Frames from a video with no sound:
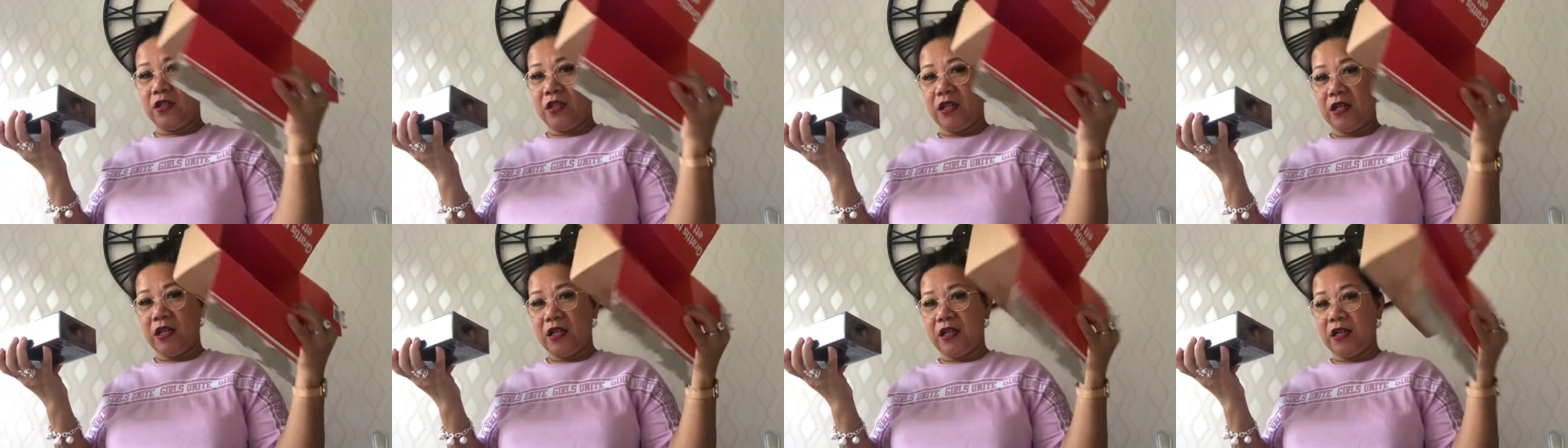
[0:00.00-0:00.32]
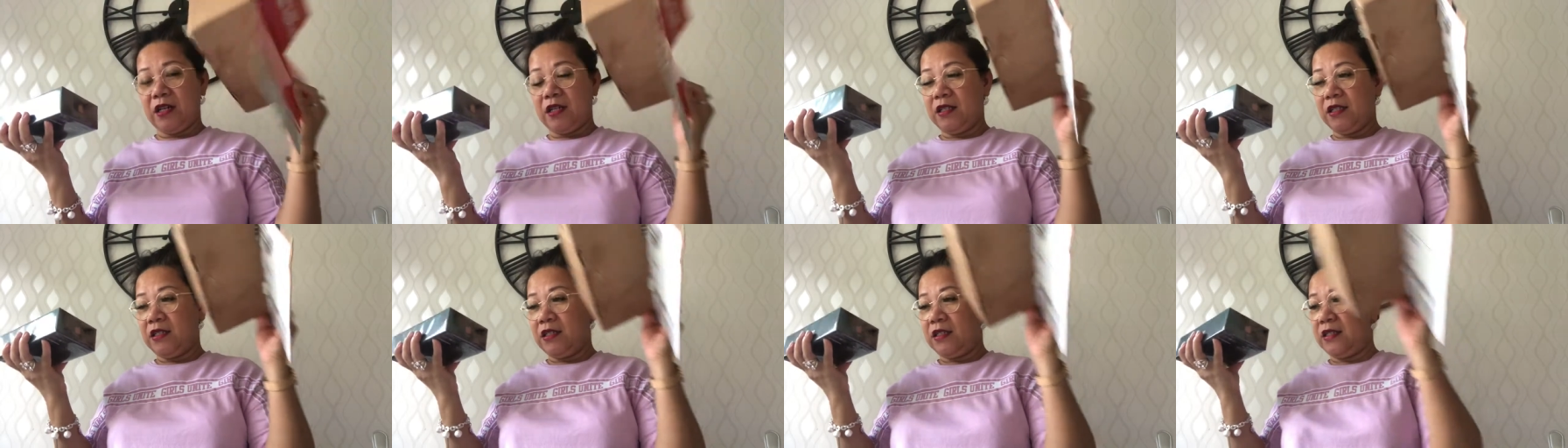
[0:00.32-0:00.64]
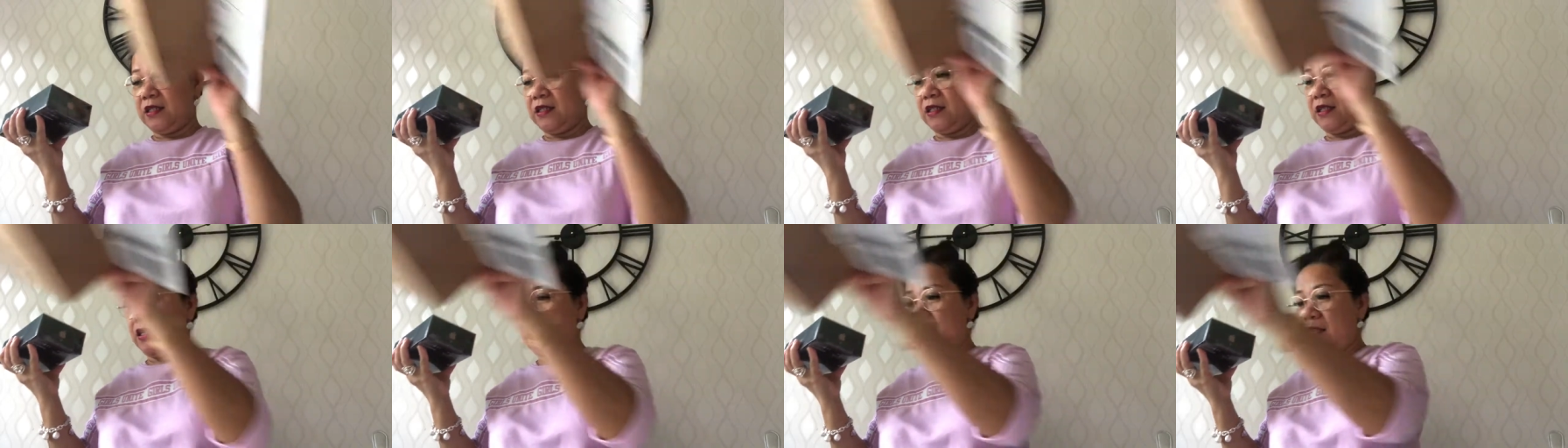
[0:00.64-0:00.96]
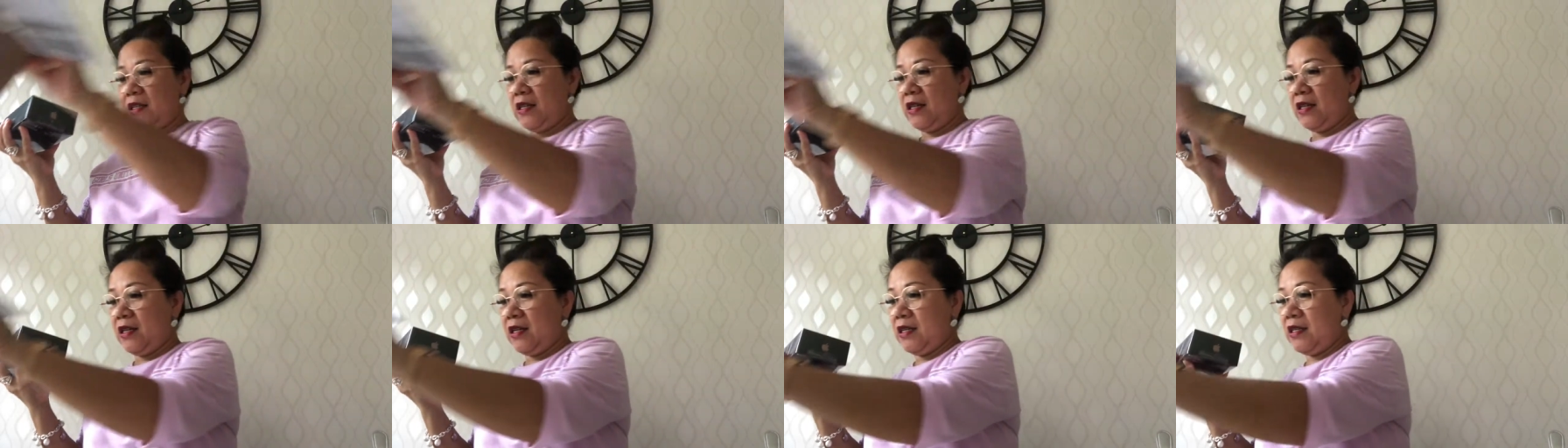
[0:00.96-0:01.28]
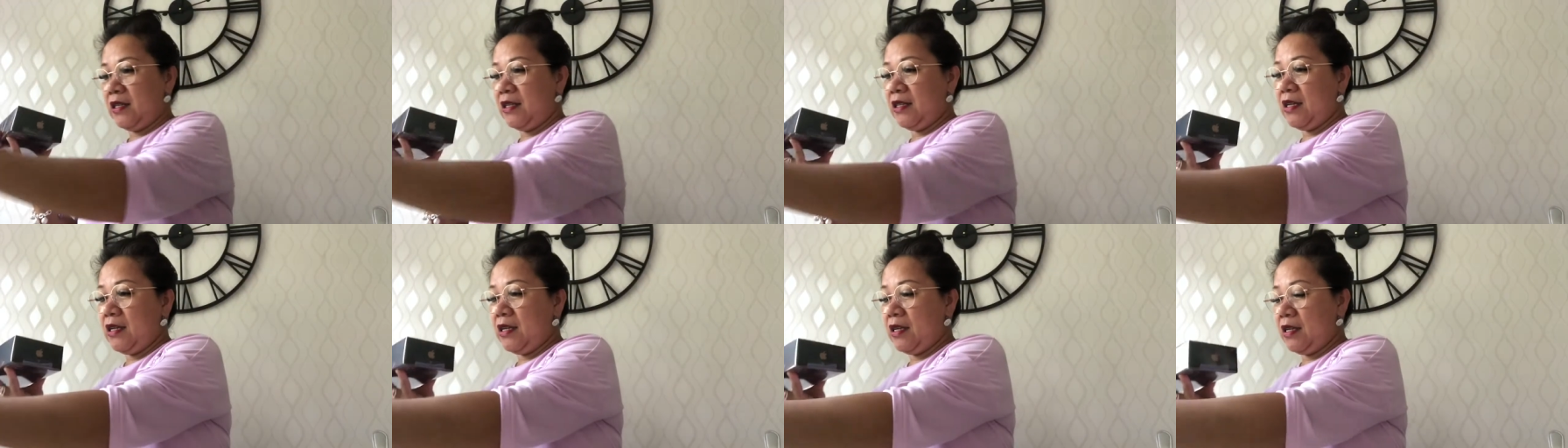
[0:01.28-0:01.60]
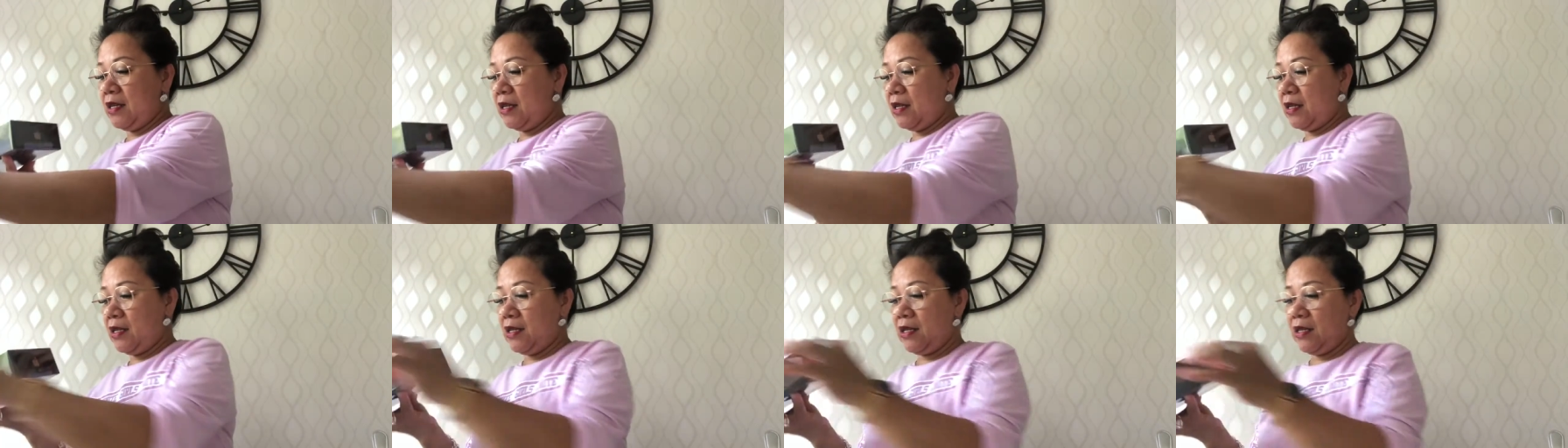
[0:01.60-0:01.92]
niya. Kaya
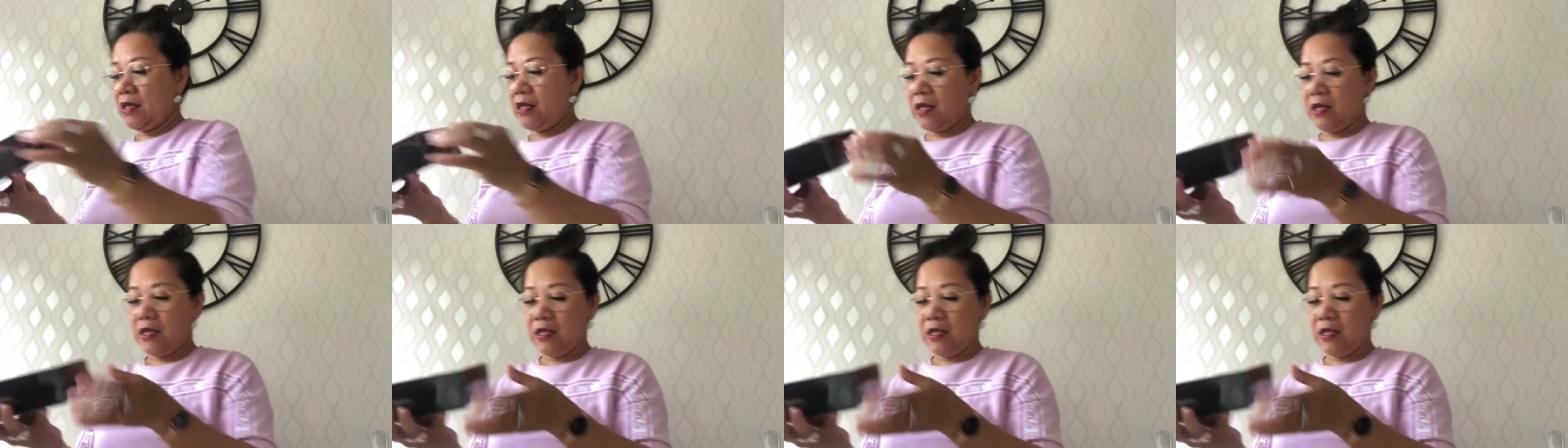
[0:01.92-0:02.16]
yan.